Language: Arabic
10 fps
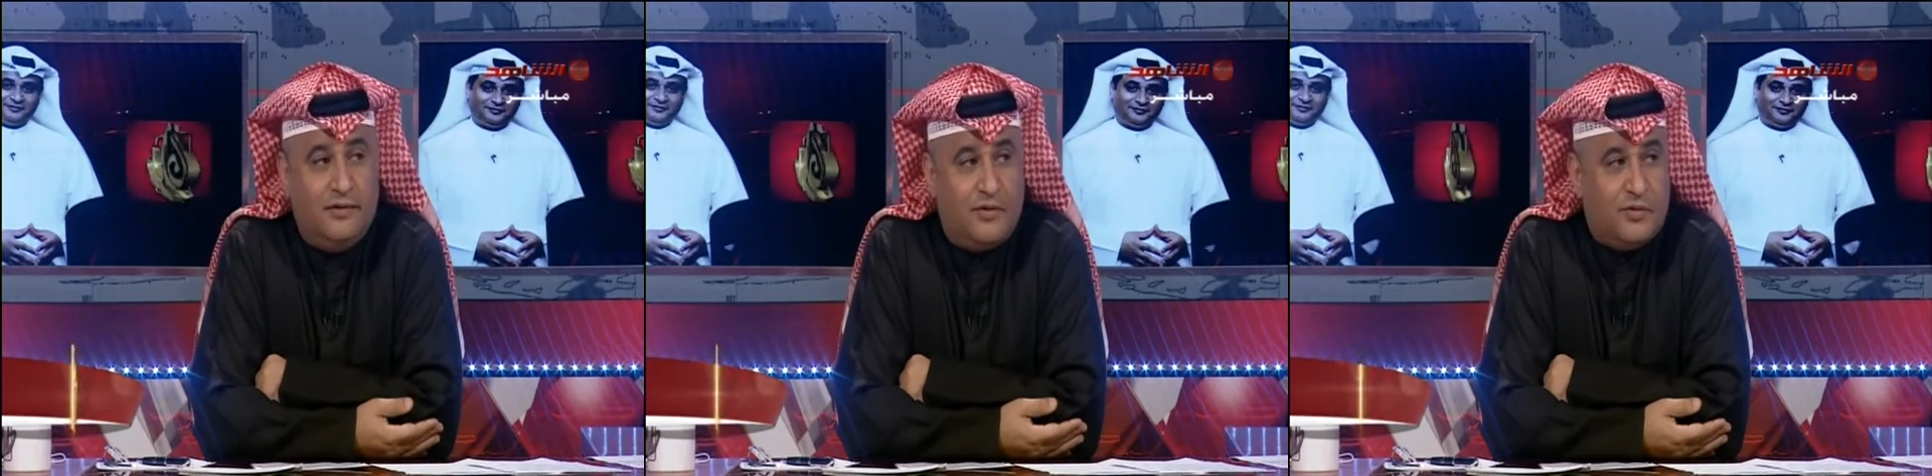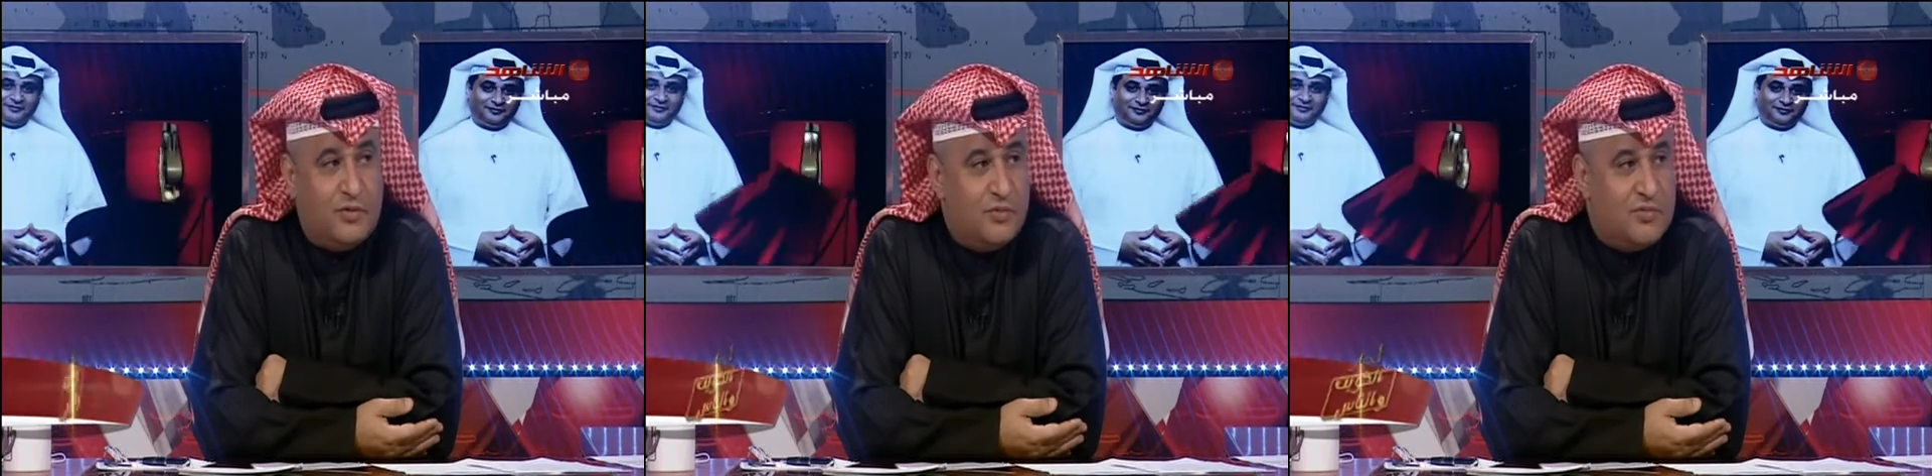
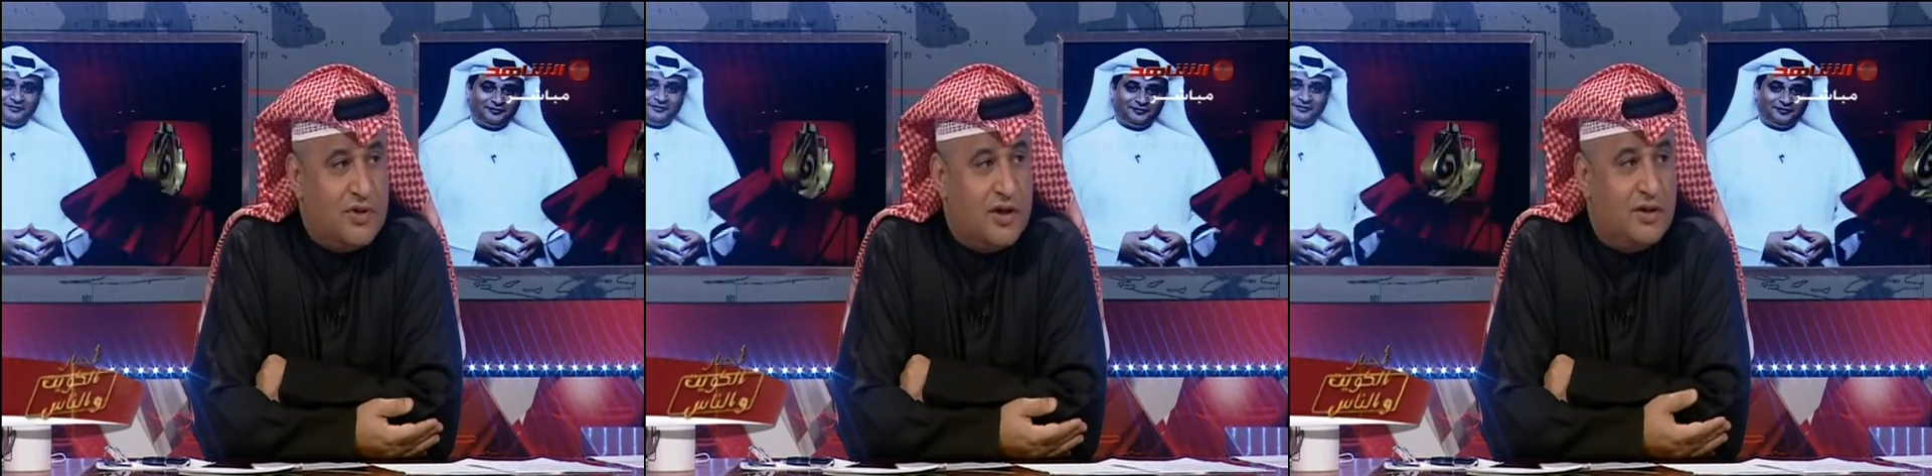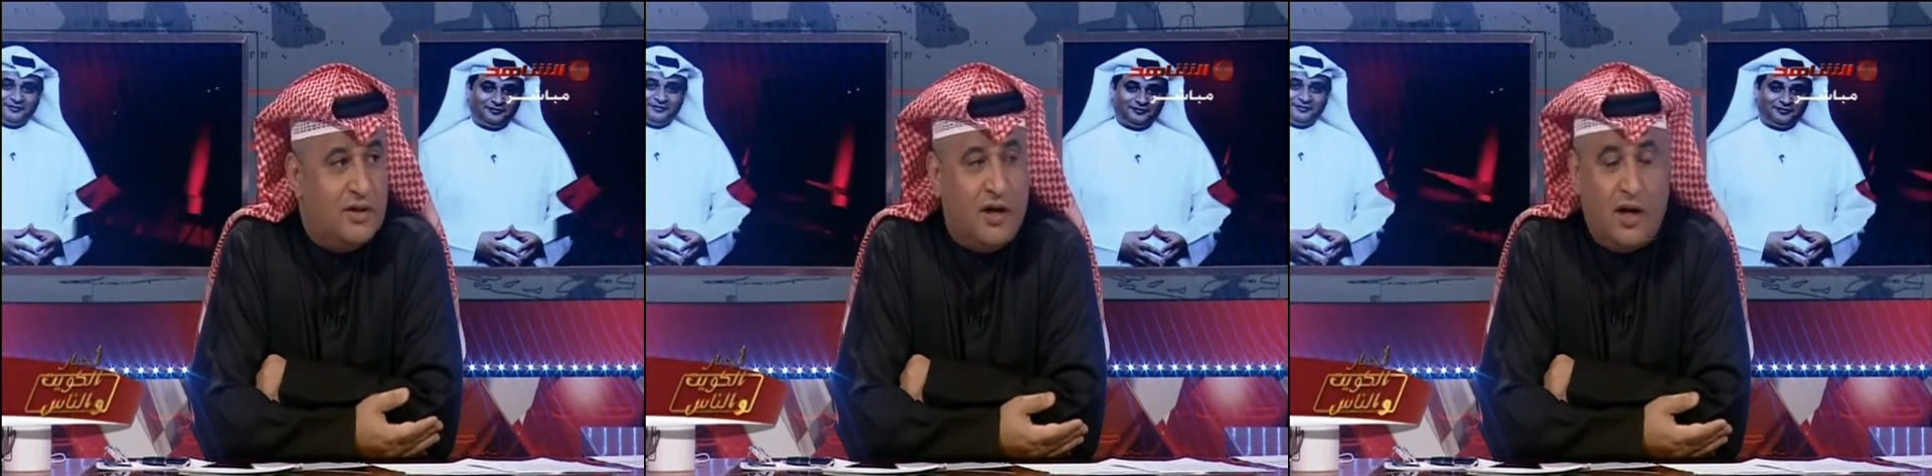رسوم
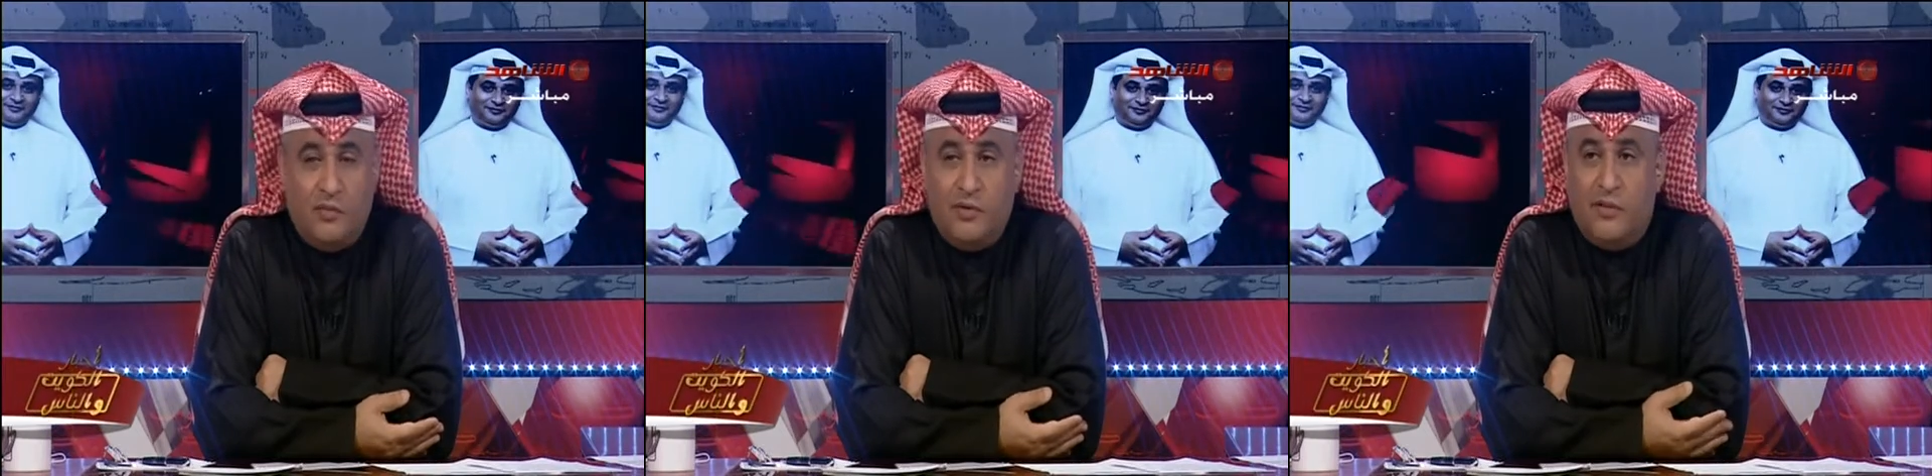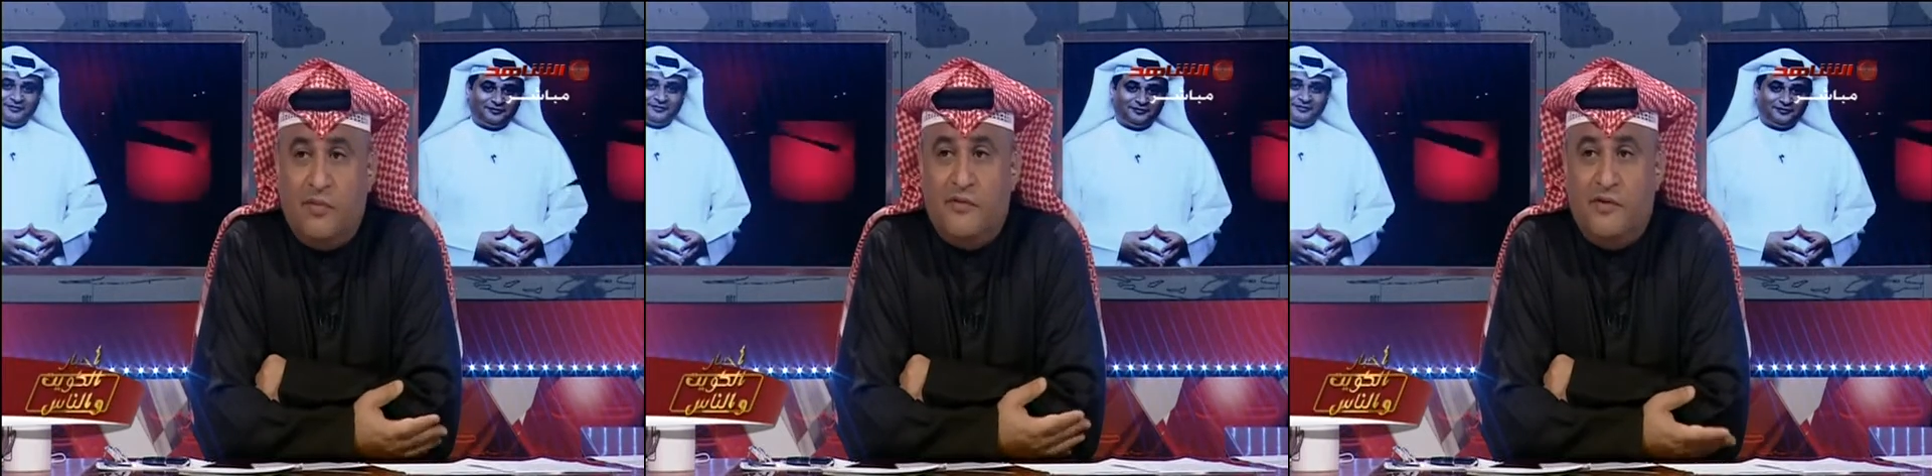زيادة قالوا إنه
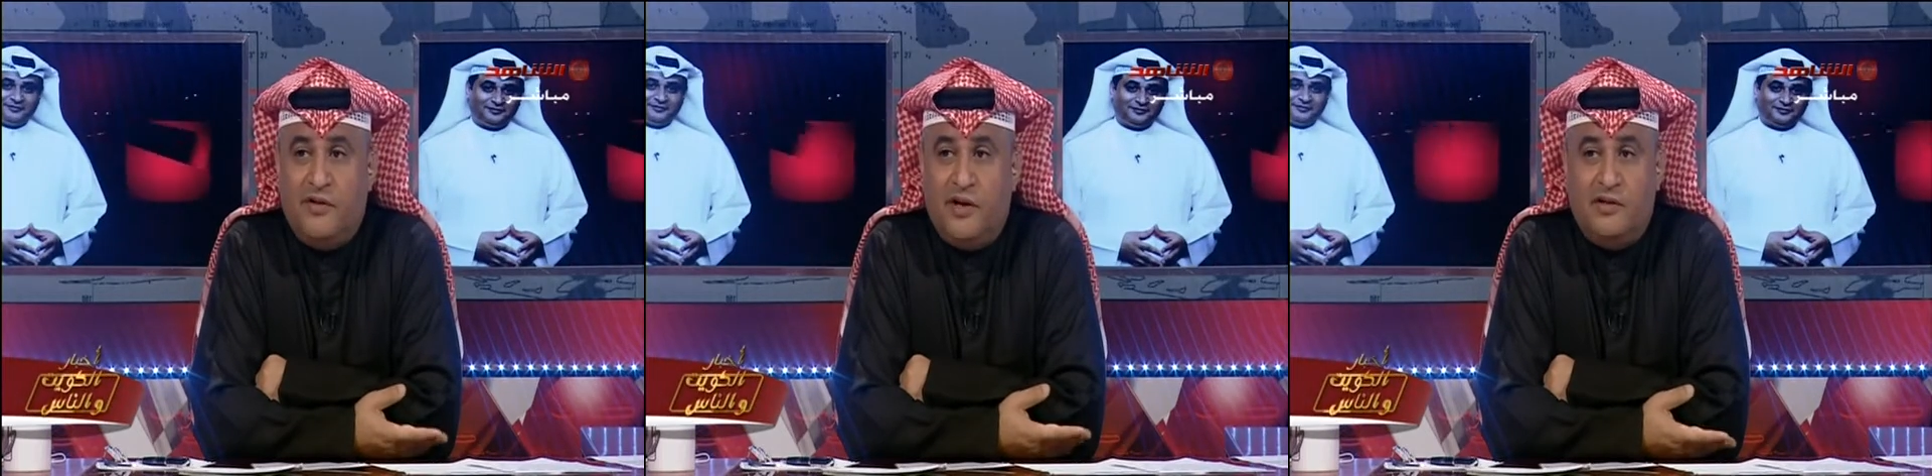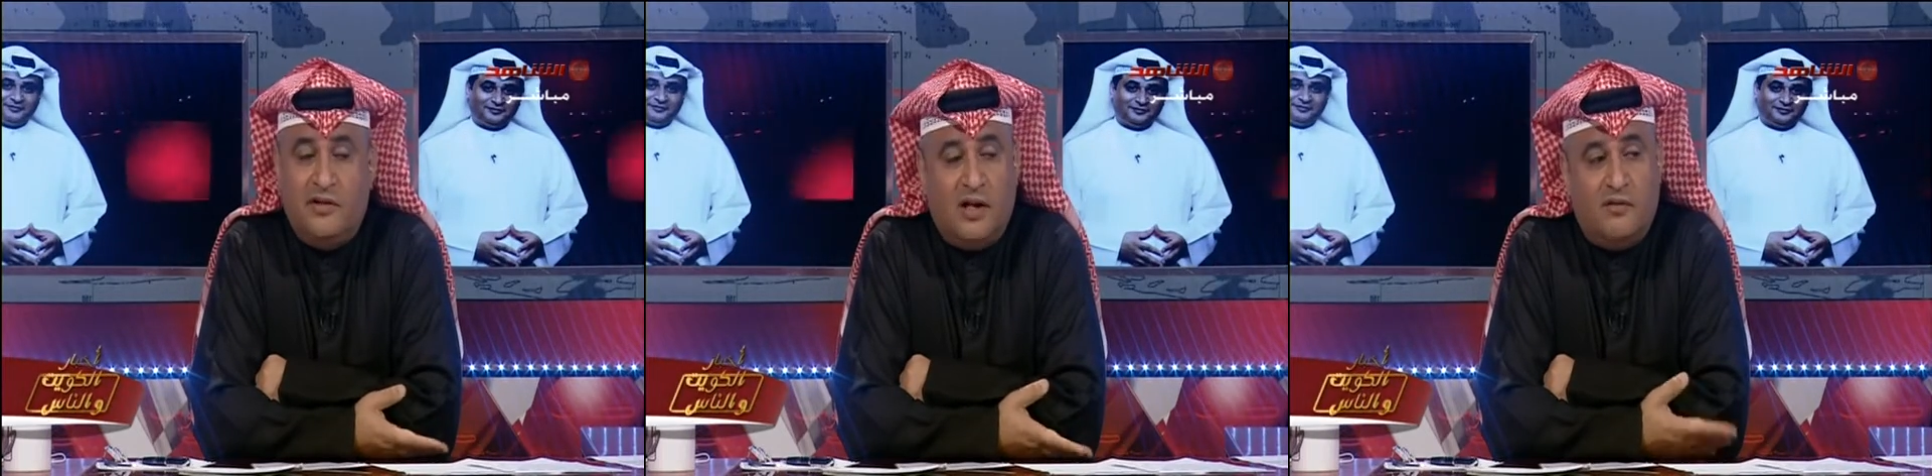ما في
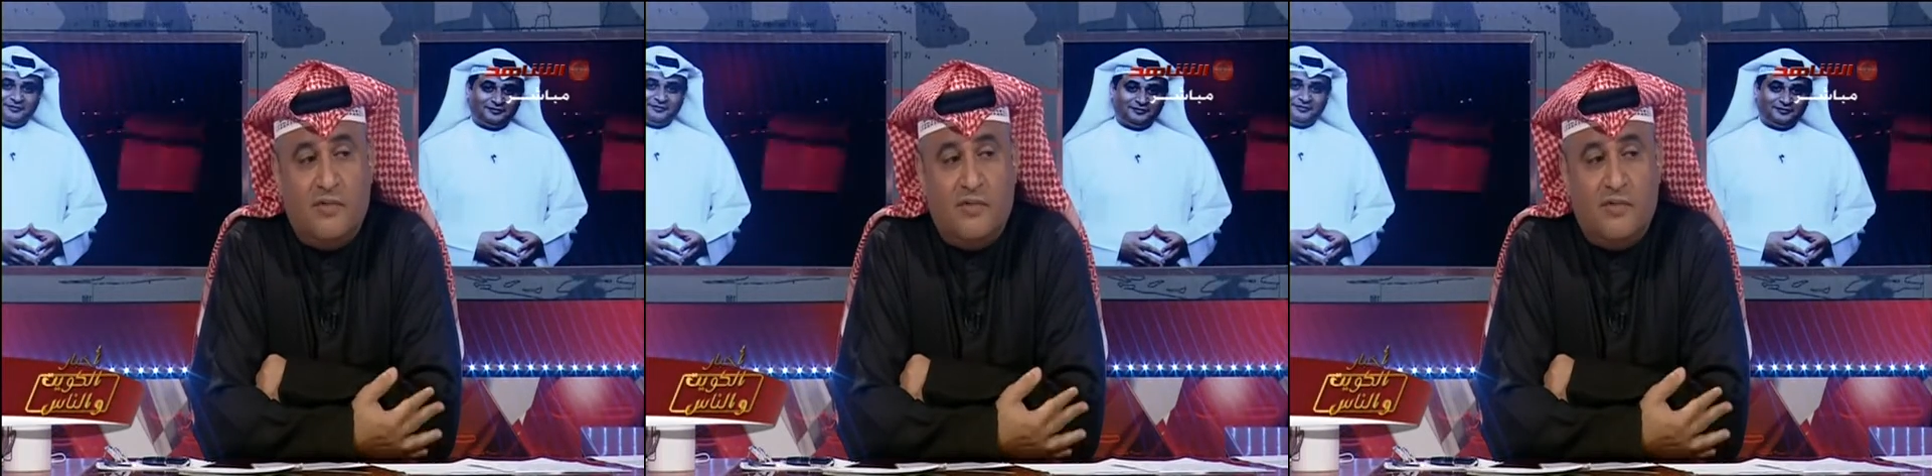3000